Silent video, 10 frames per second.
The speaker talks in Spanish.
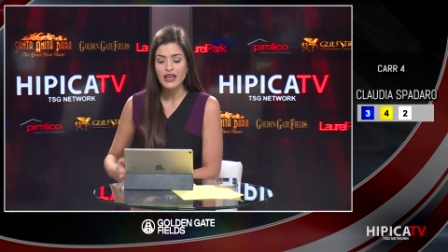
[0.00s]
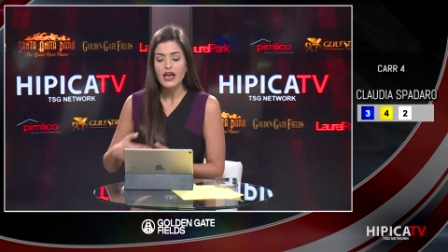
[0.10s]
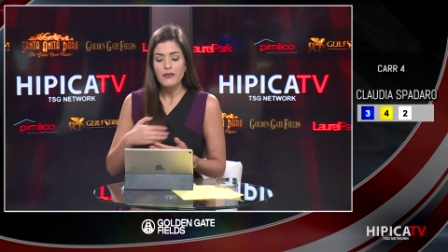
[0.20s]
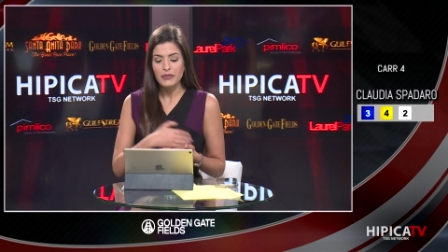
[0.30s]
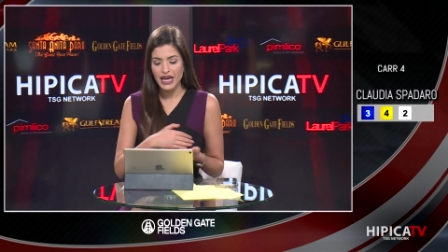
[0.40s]

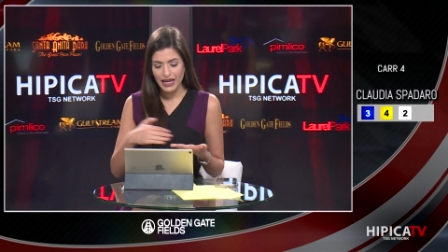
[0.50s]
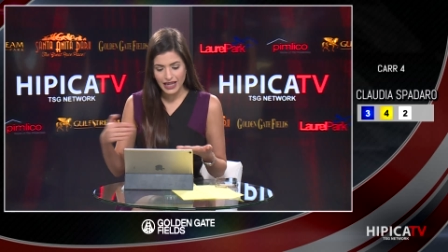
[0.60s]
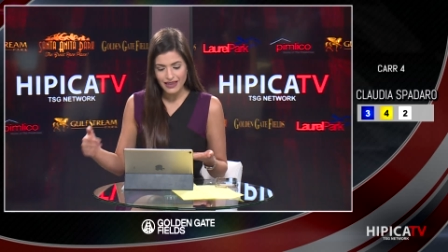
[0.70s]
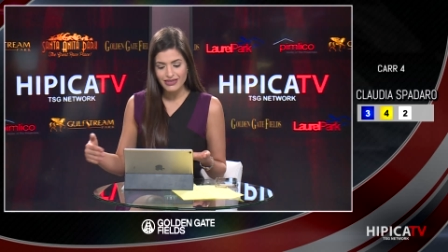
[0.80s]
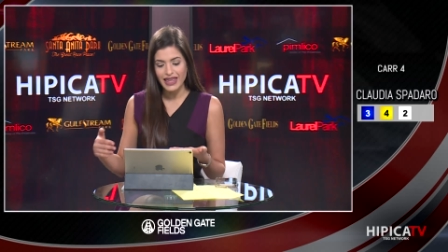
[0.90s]
Viene
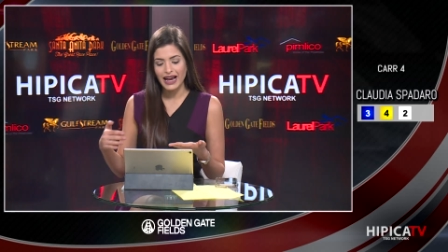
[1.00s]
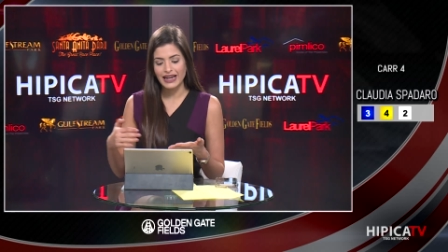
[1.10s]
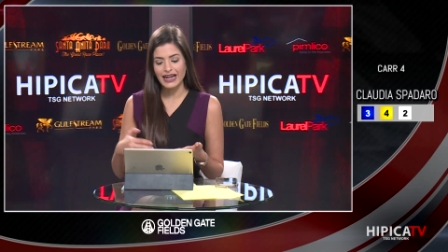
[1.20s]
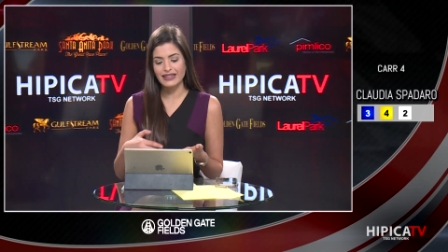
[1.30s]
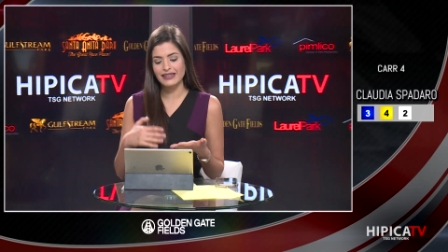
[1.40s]
de
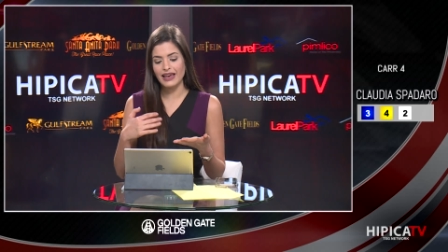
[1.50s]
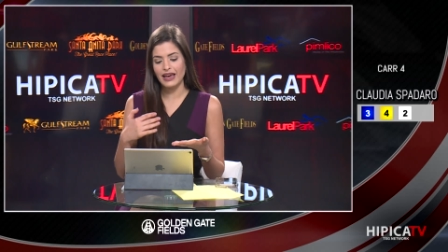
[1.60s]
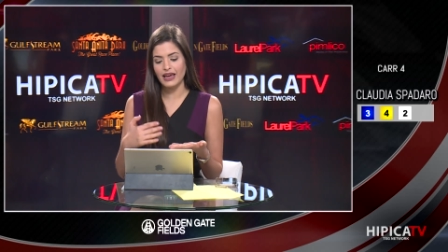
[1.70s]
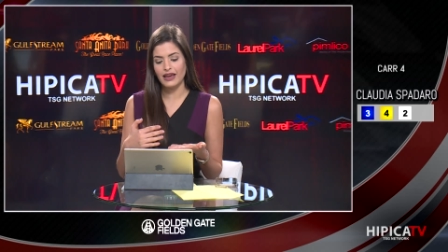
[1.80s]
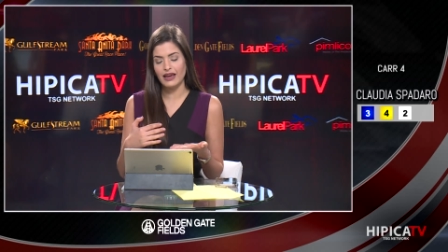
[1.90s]
ganarse
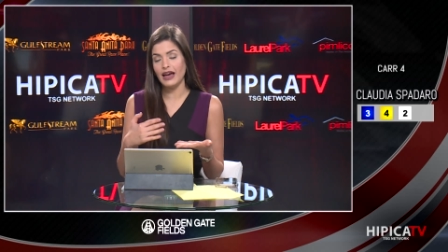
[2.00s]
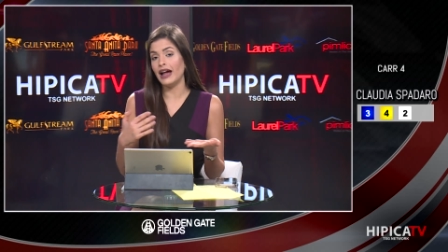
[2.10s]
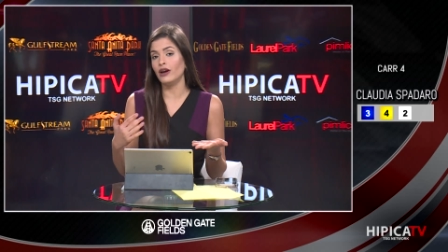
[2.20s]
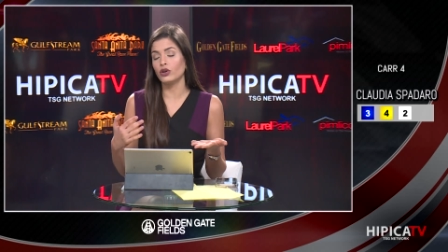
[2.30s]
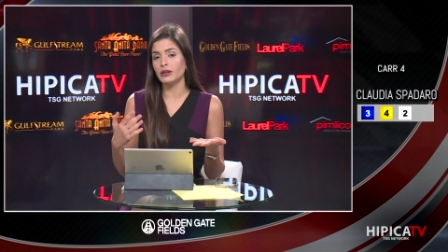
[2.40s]
eh, al
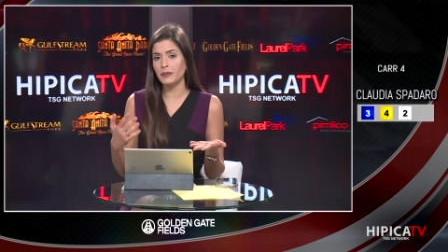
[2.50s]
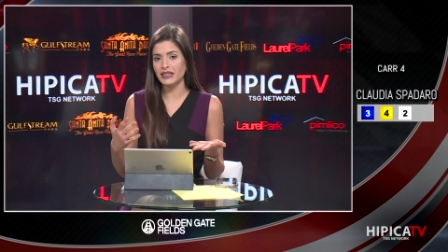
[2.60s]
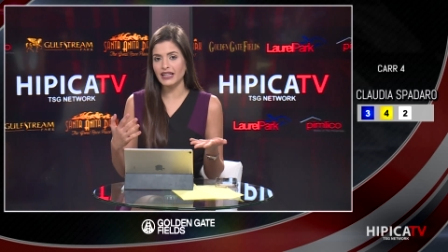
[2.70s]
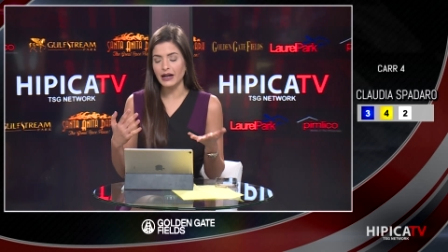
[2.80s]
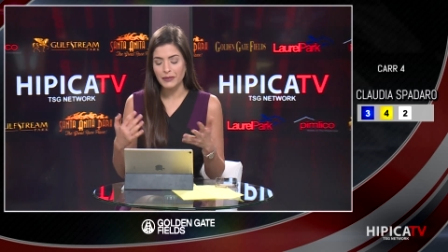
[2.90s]
lote
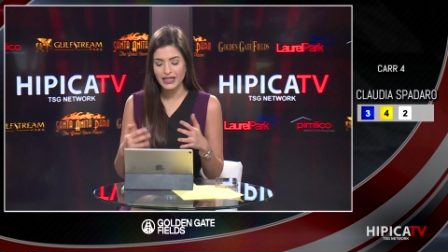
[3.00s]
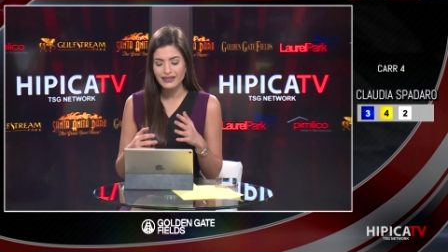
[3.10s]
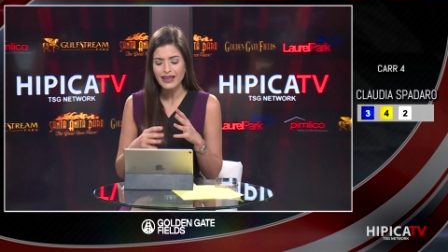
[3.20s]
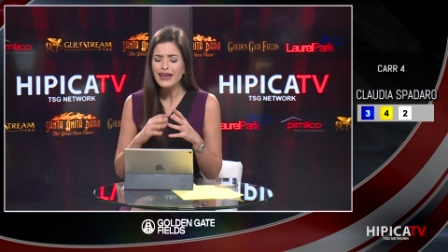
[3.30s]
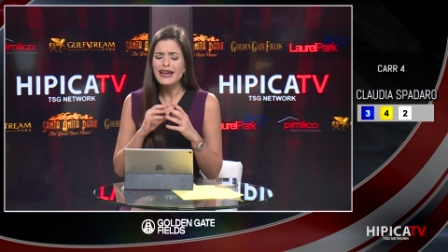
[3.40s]

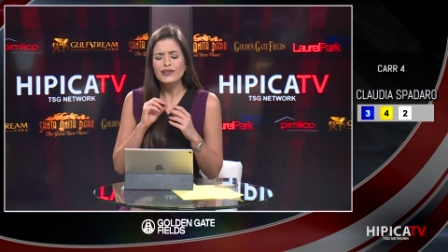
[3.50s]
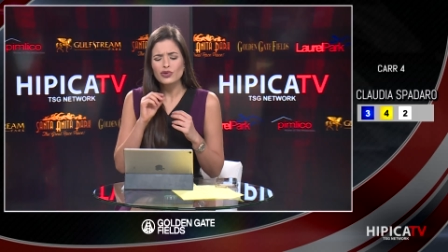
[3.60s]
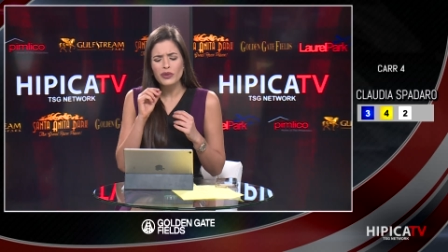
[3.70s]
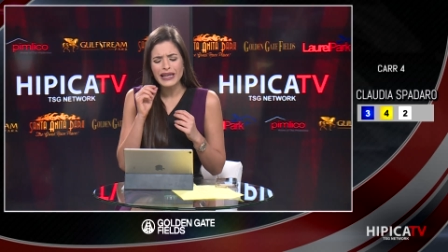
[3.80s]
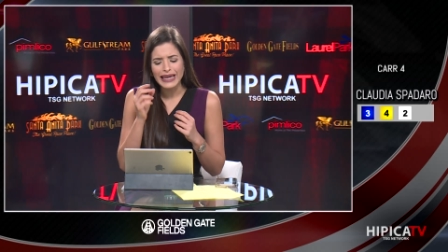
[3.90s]
prácticamente,
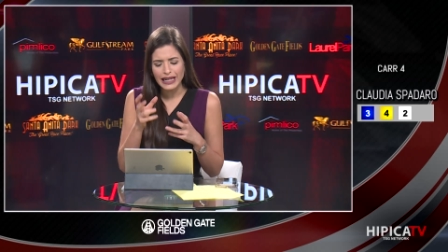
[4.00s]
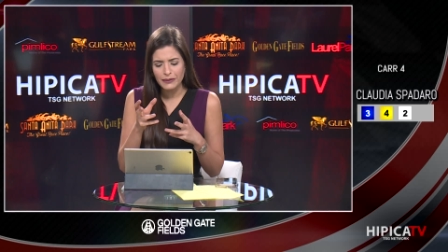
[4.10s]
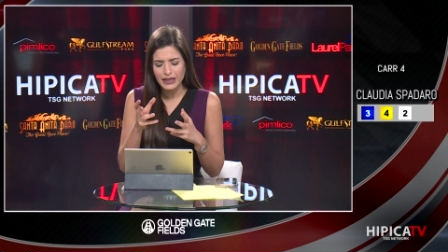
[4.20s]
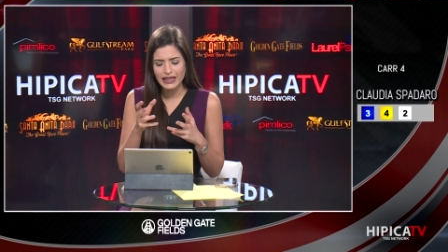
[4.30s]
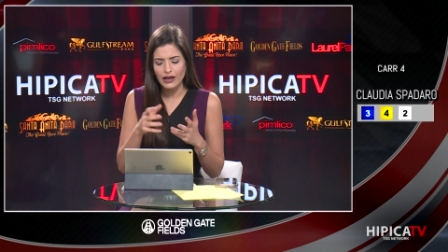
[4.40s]
sube
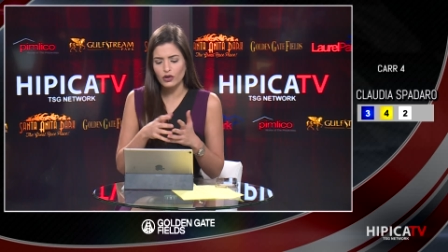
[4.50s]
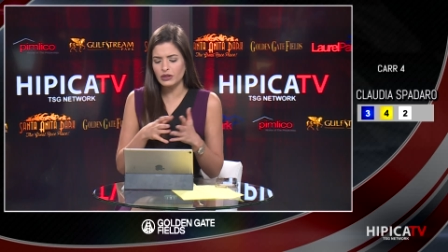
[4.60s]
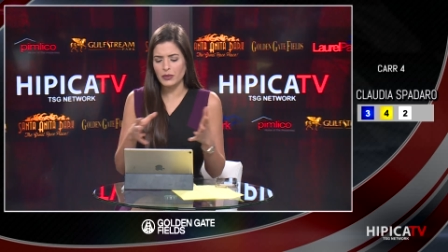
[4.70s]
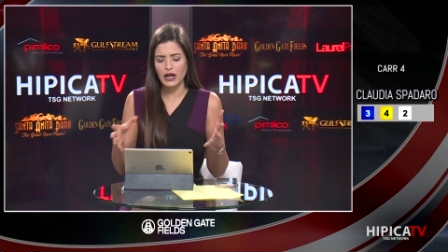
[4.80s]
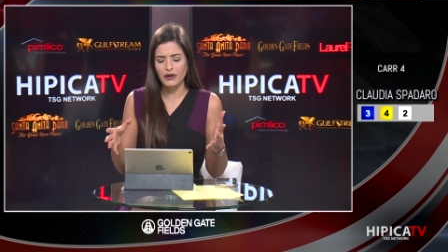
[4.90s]
ligeramente el lote,
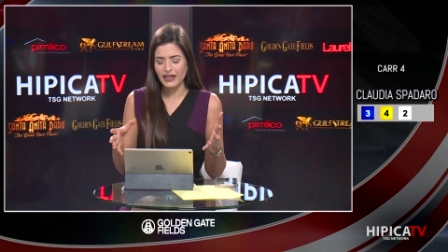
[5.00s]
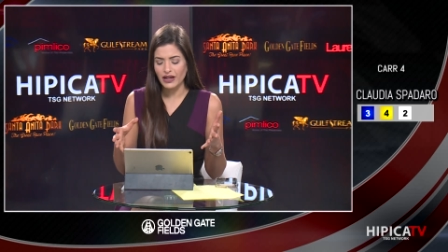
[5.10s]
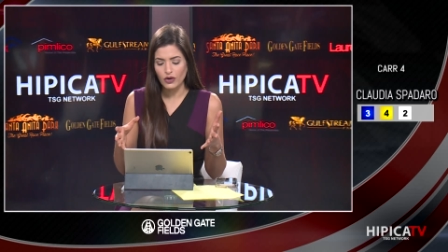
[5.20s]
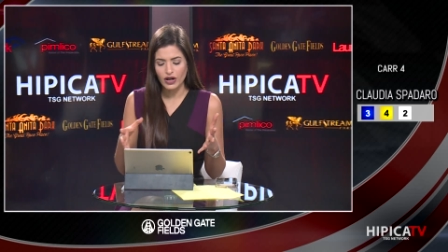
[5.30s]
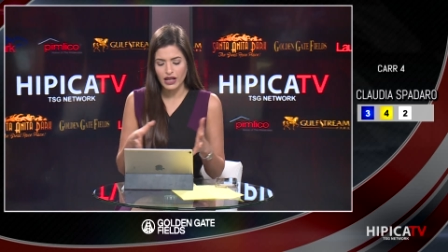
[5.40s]
pero la verdad
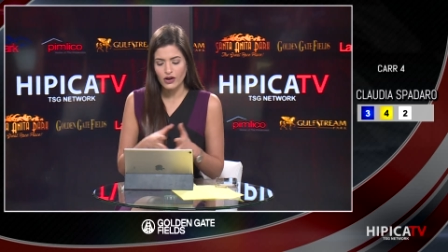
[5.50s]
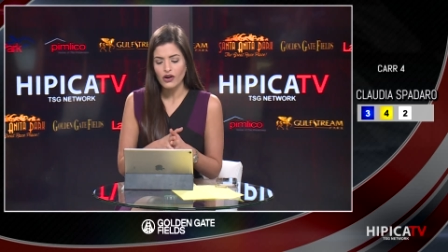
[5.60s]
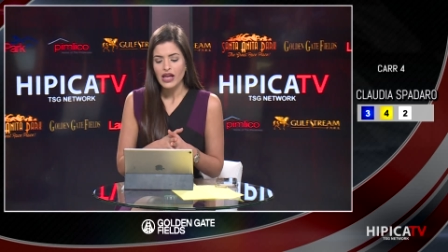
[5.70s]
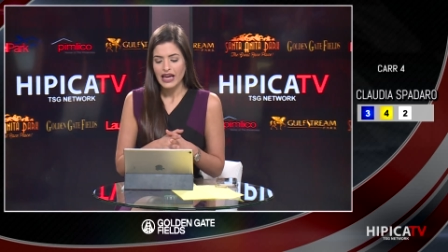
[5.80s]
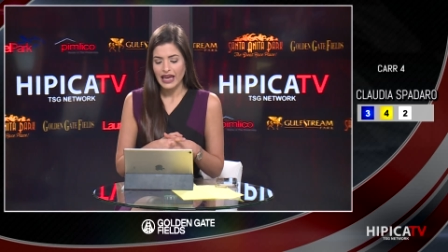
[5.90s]
no creo
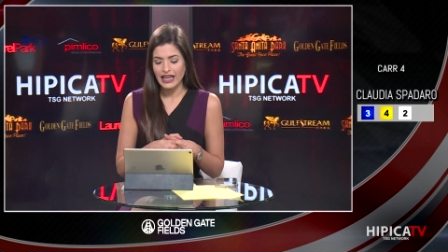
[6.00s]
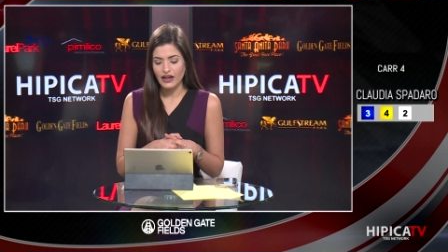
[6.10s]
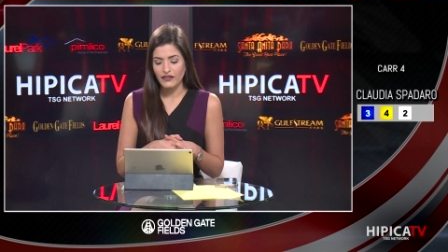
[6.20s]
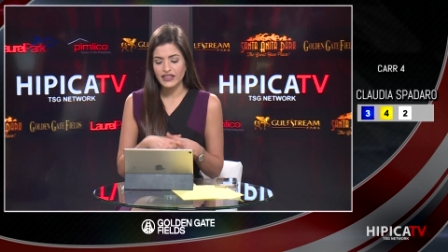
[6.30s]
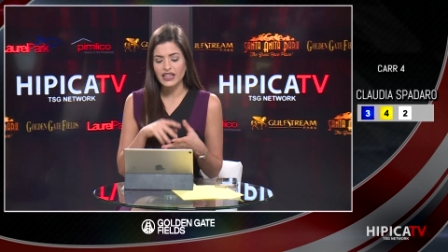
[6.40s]
que le afecte.